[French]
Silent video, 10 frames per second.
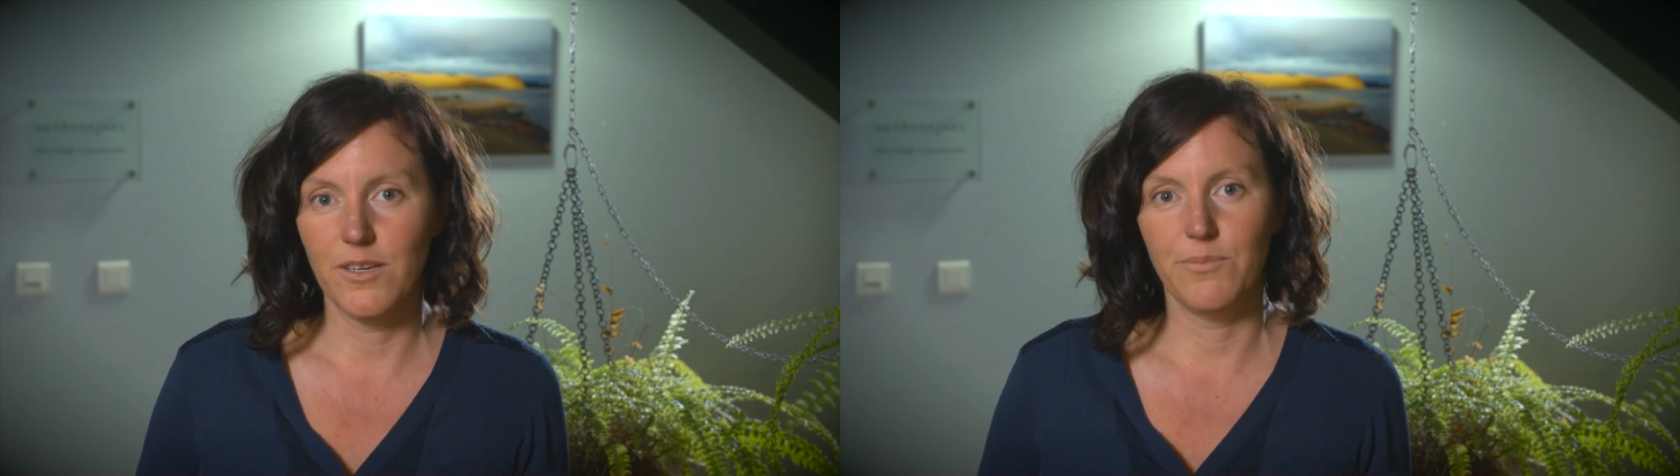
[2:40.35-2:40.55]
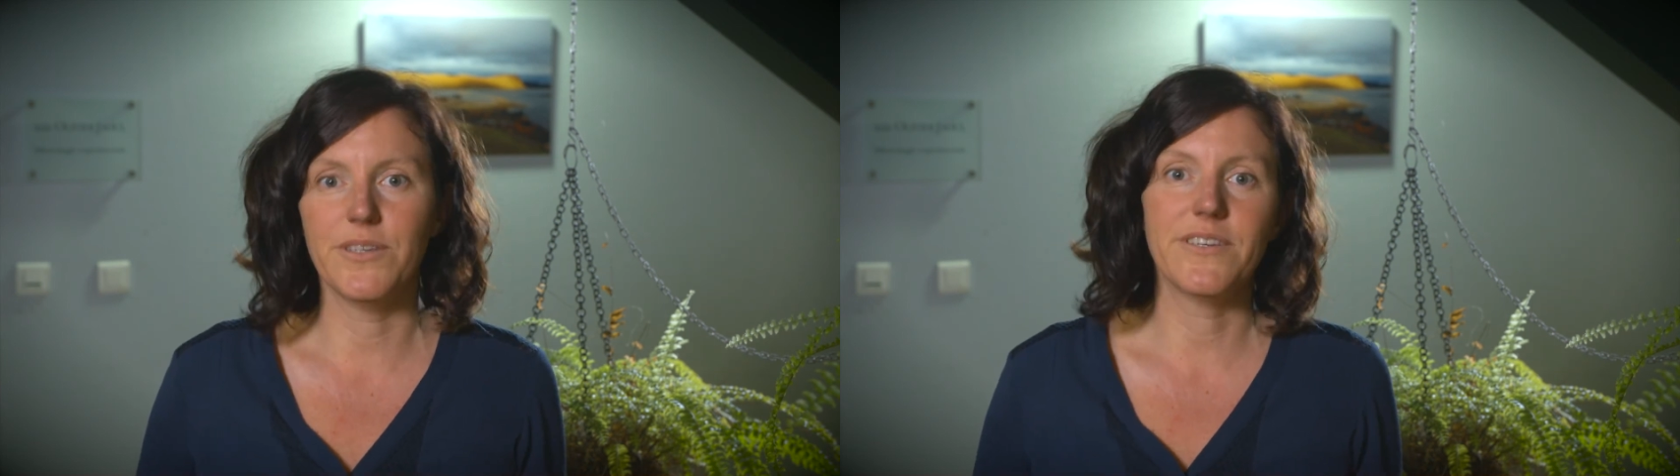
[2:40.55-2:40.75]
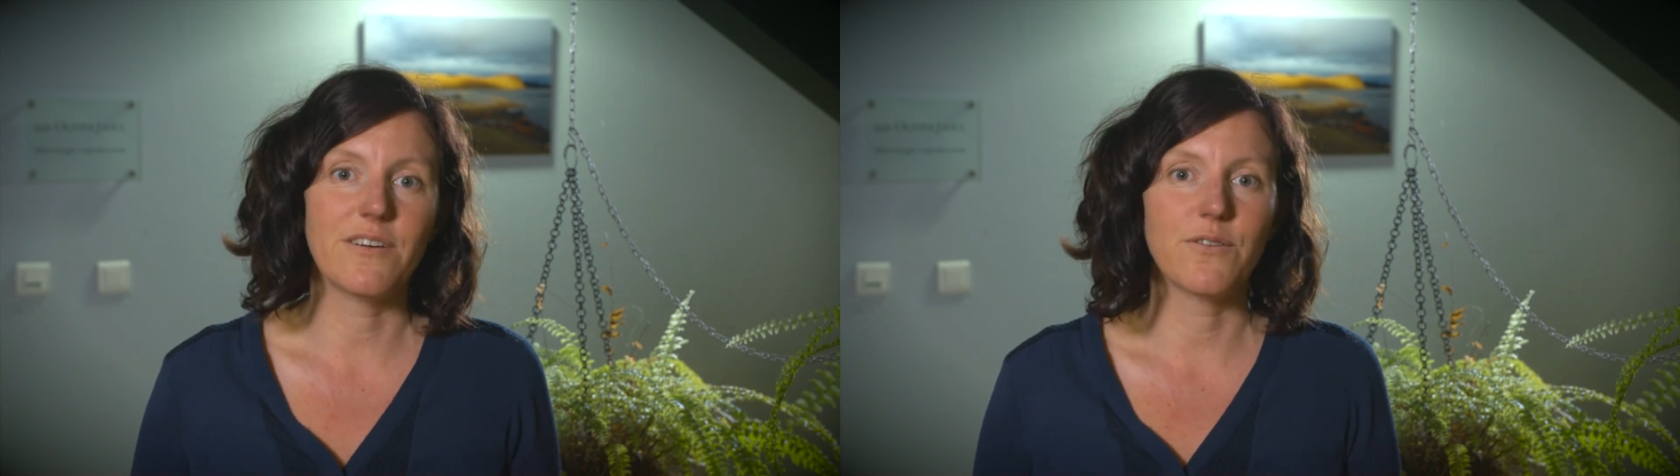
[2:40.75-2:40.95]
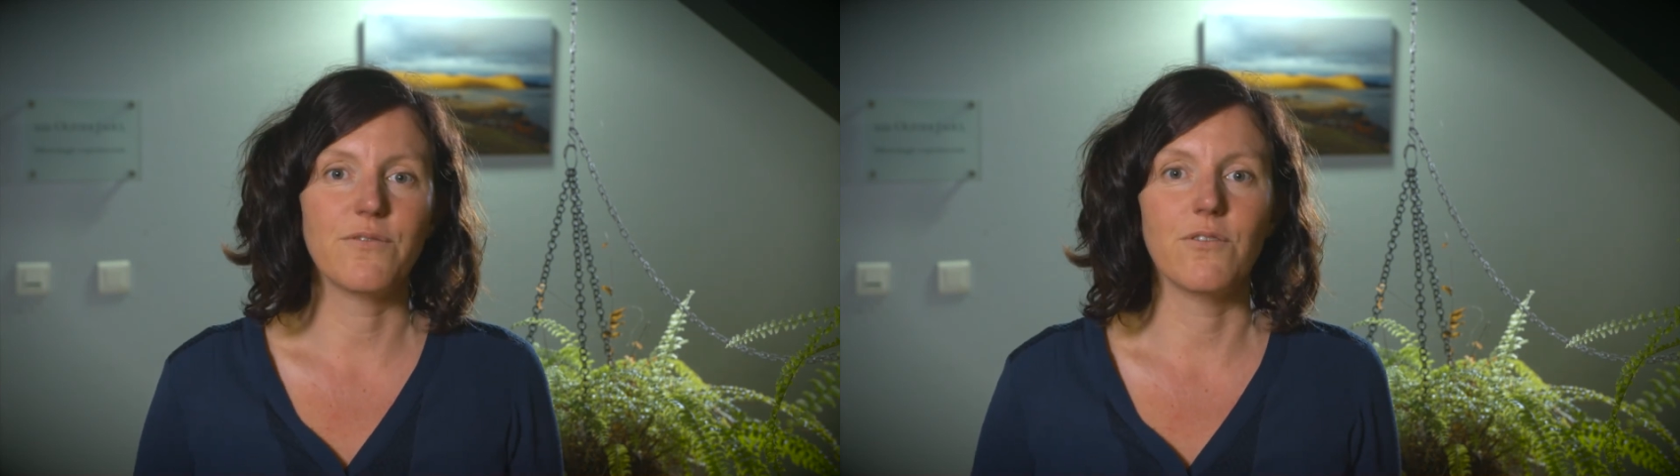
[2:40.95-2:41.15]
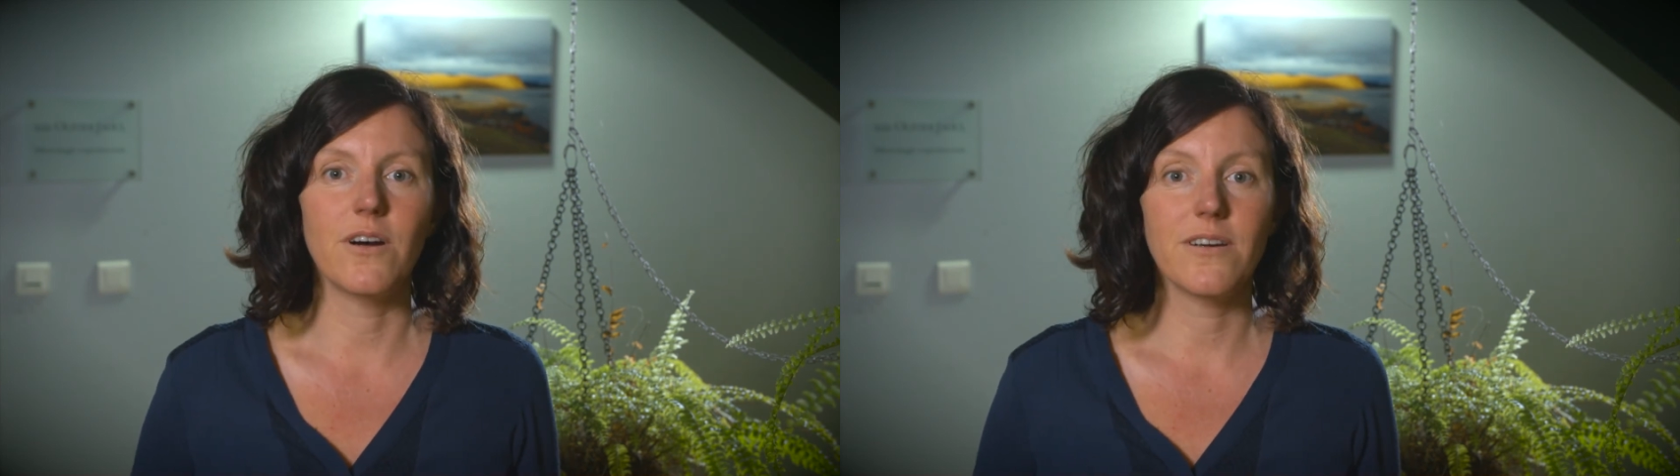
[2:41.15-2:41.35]
Et puis
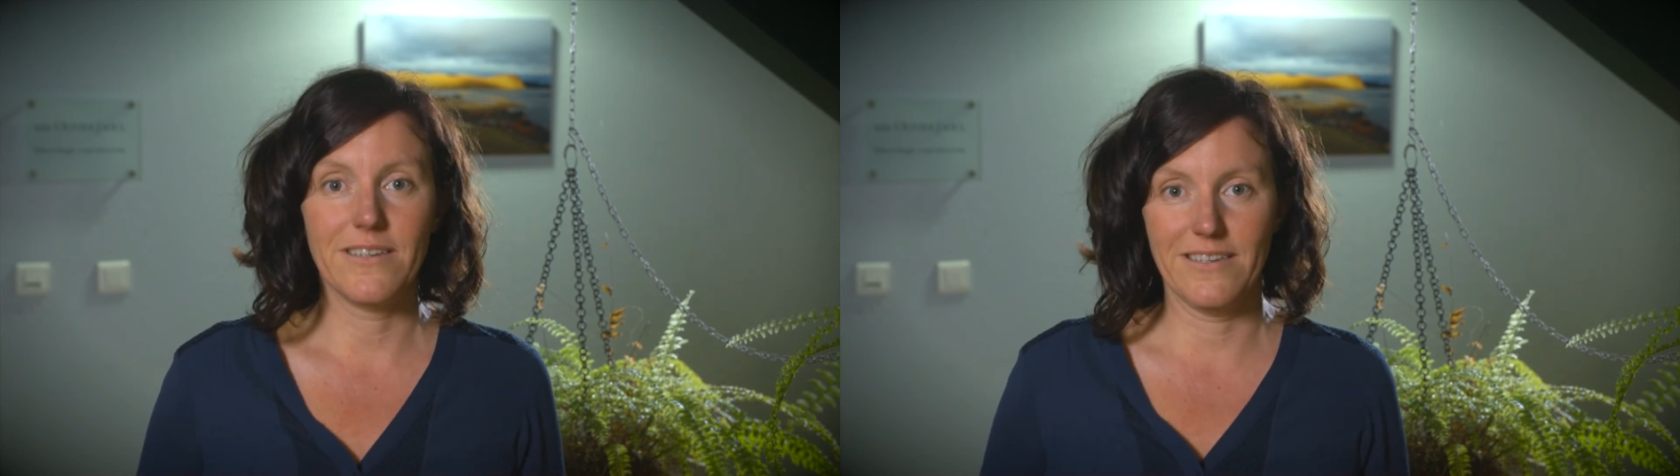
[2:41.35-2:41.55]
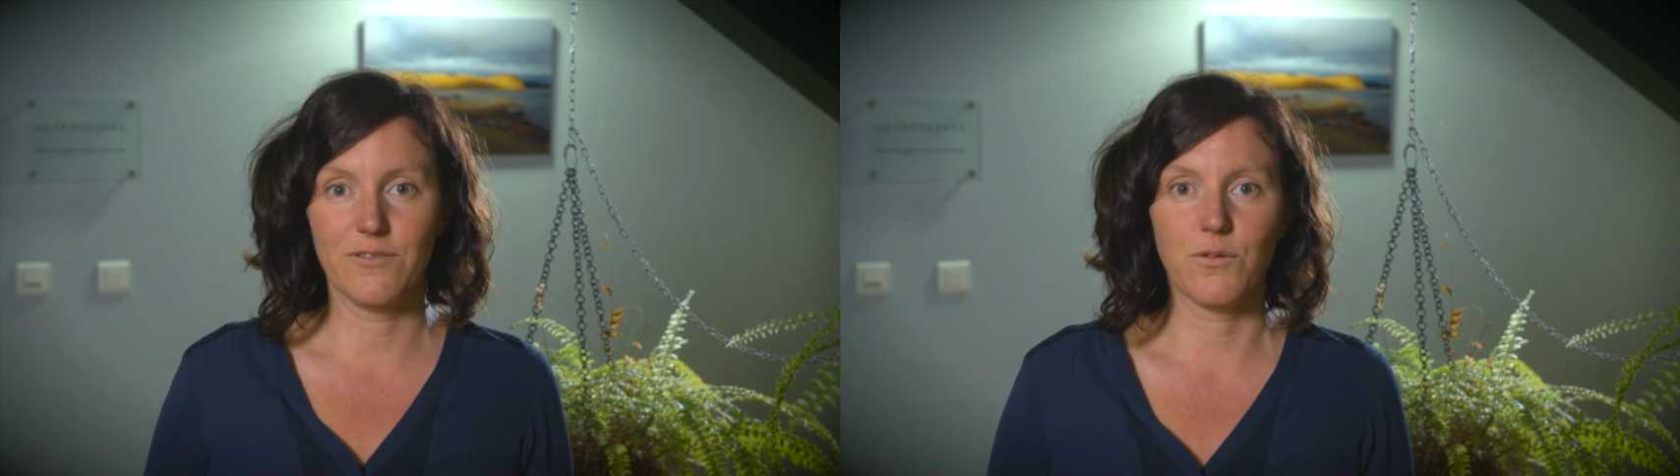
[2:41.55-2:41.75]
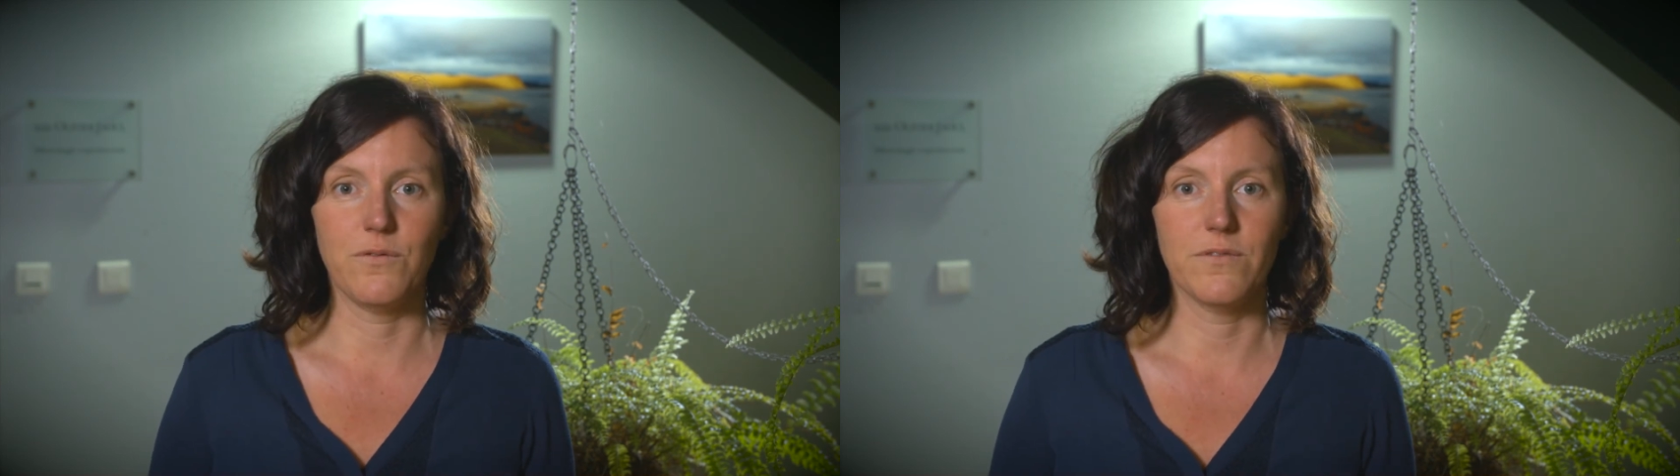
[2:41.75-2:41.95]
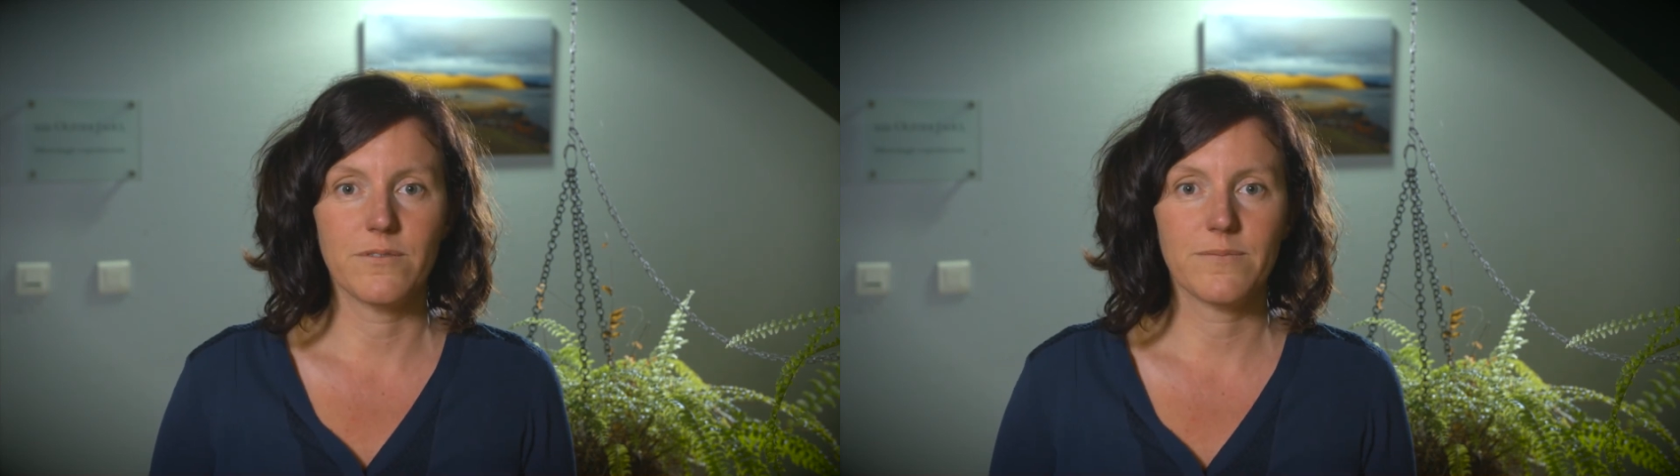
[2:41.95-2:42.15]
quelquefois, il trouve.